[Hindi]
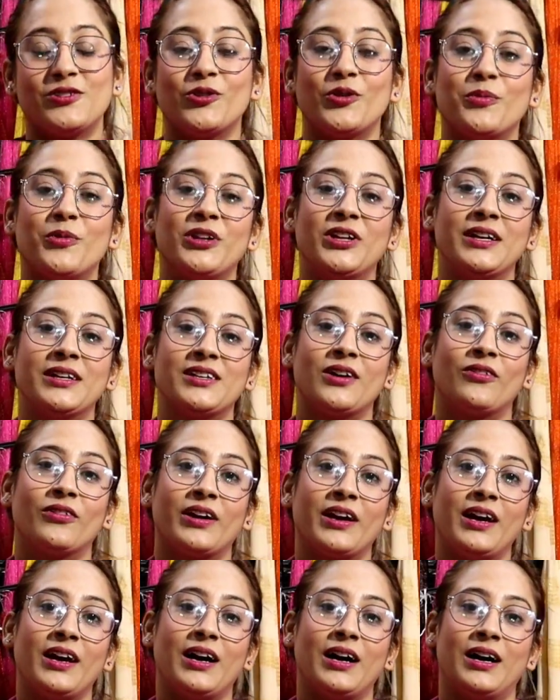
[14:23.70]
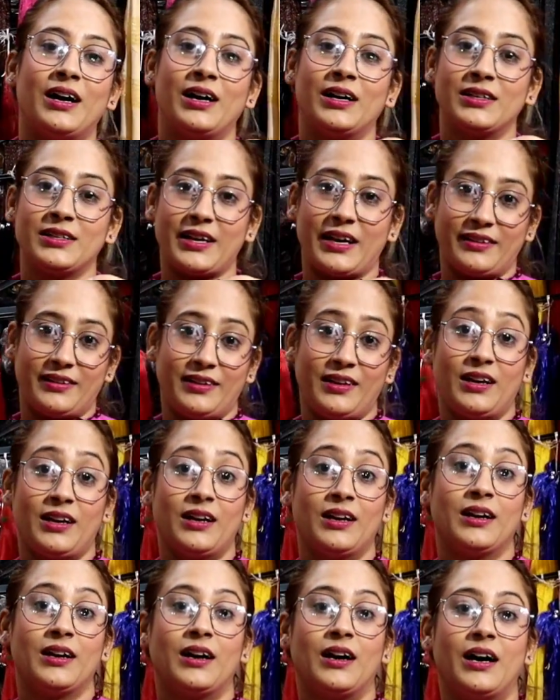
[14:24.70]
जरूर बोलना चाहूँगी जैसे
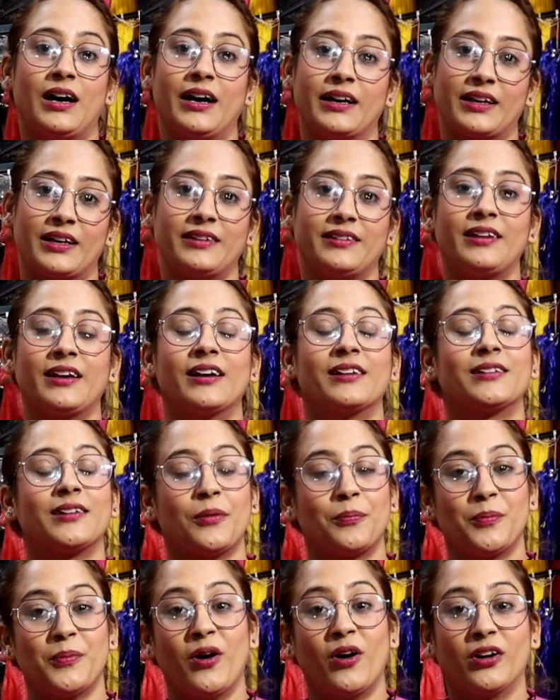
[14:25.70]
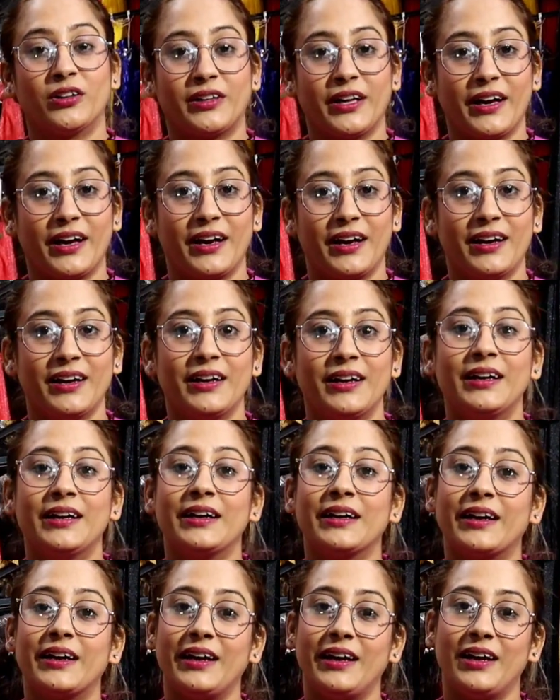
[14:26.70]
हर किसी का सपना होता है
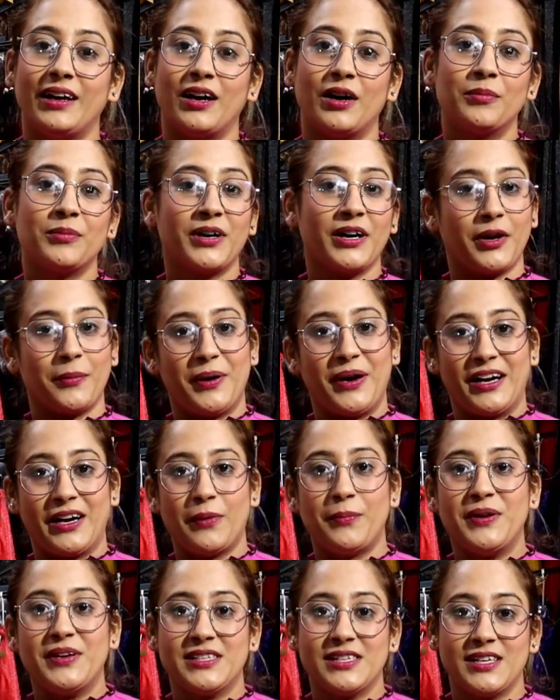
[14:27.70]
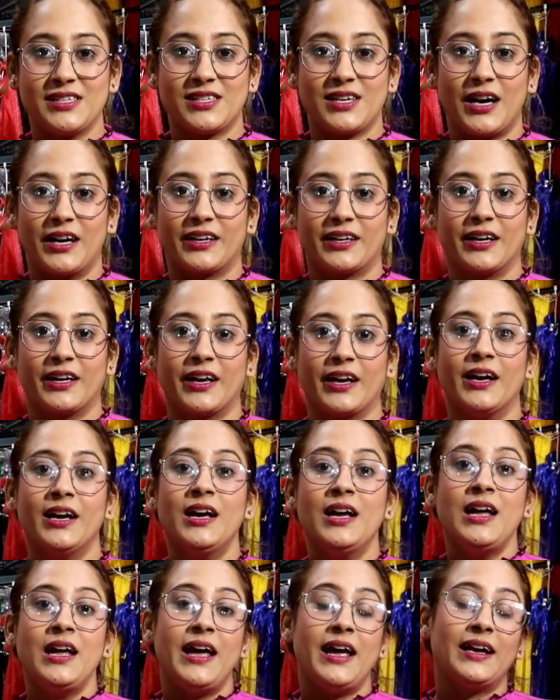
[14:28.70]
कि हम घर बैठे बिजनेस स्टार्ट हम्म। करें
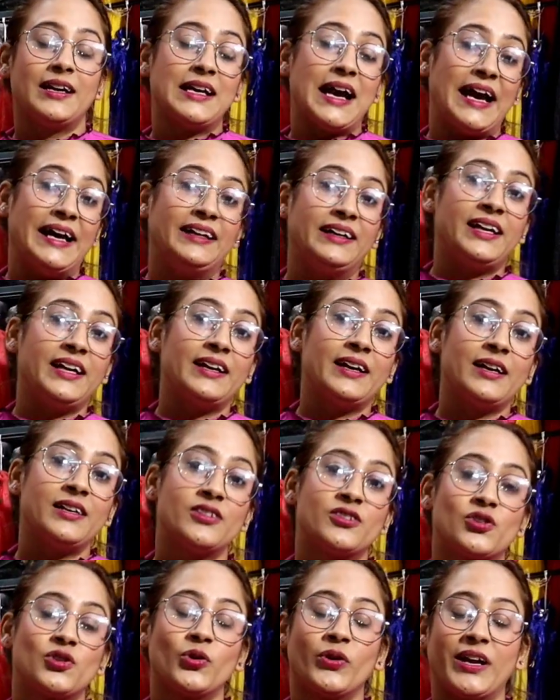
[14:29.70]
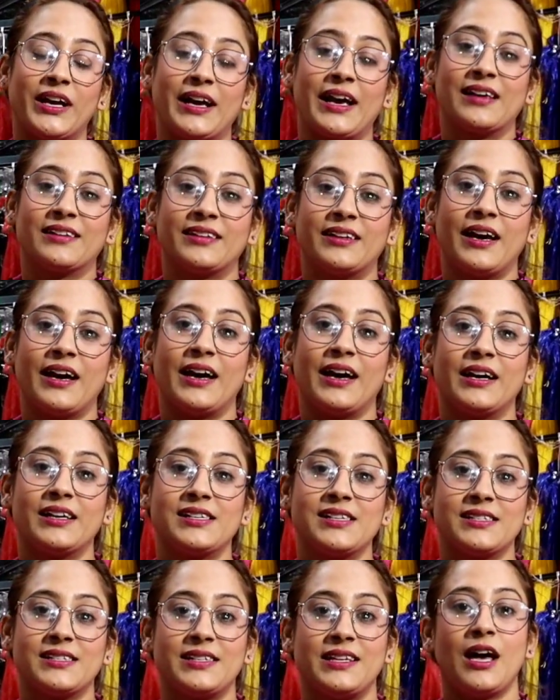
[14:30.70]
एक नाइनटी नाइन स्टोर एक ऐसा है
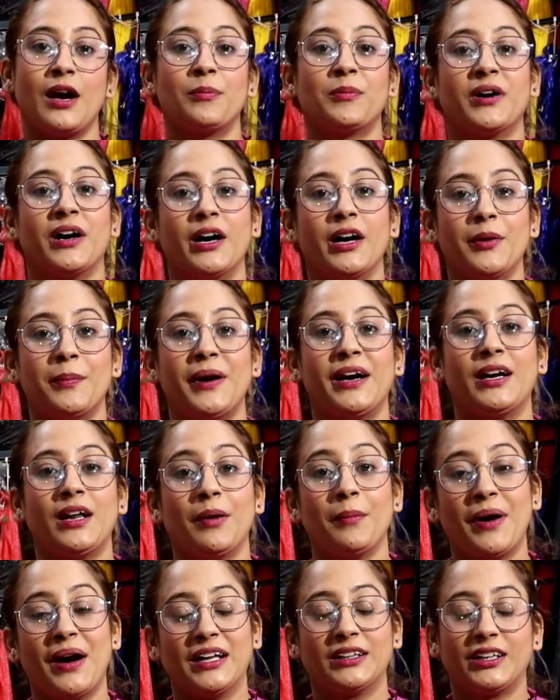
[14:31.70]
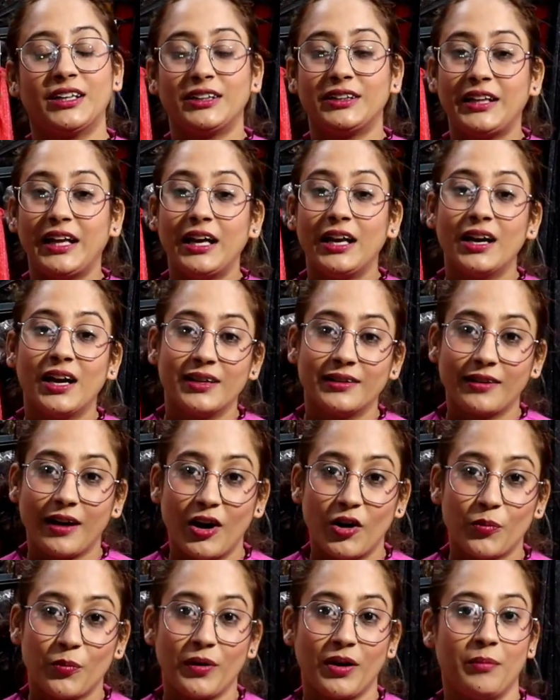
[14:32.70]
जिससे आप घर बैठे मात्र तीन
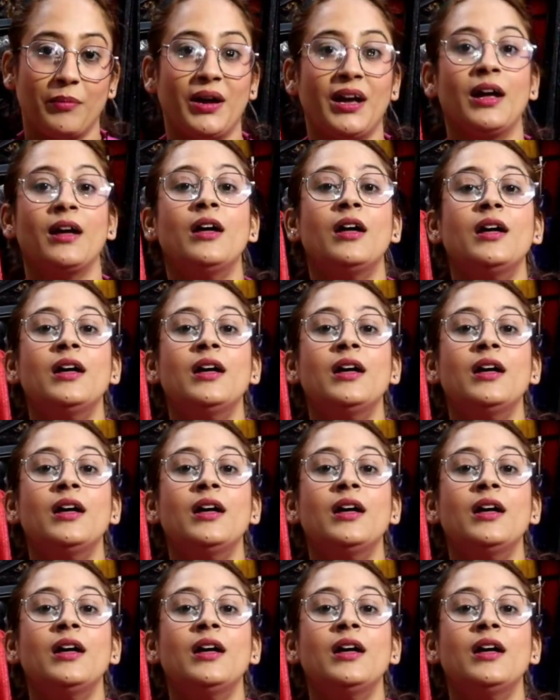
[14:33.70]
हजार रुपये में